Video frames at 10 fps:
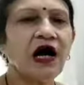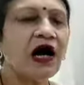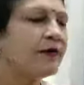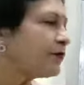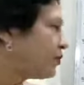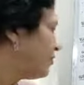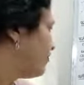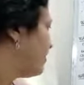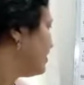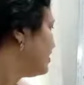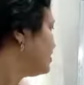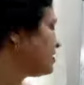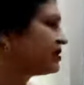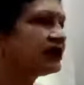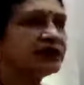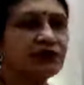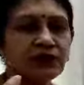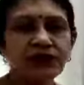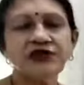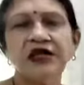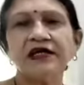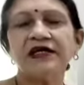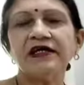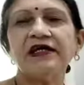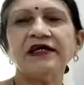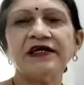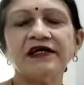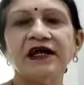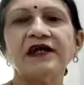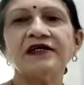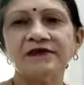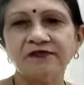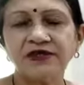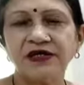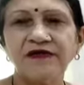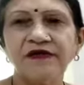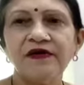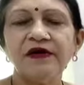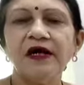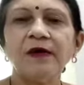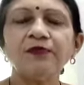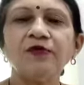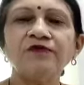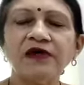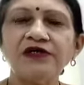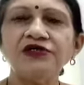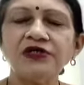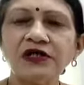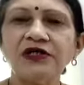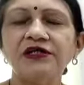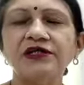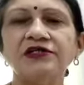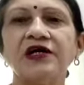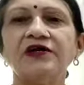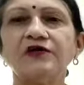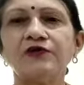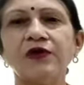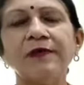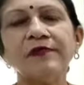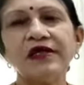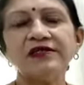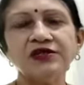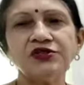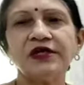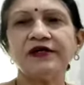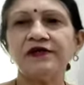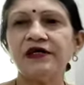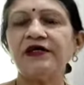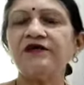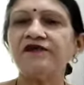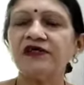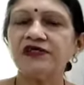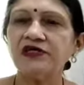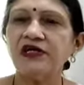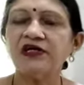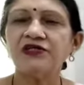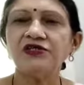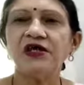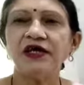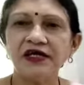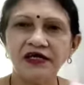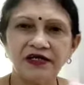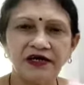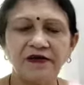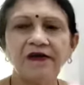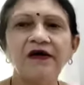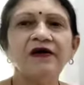आपको फर्नीचर के गुण जानने के लिए क्या टिप्स है अब तुम फर्नीचर खरीदने जा रहे हो तो हम कैसे चेक करें कि फर्नीचर अच्छा है या नहीं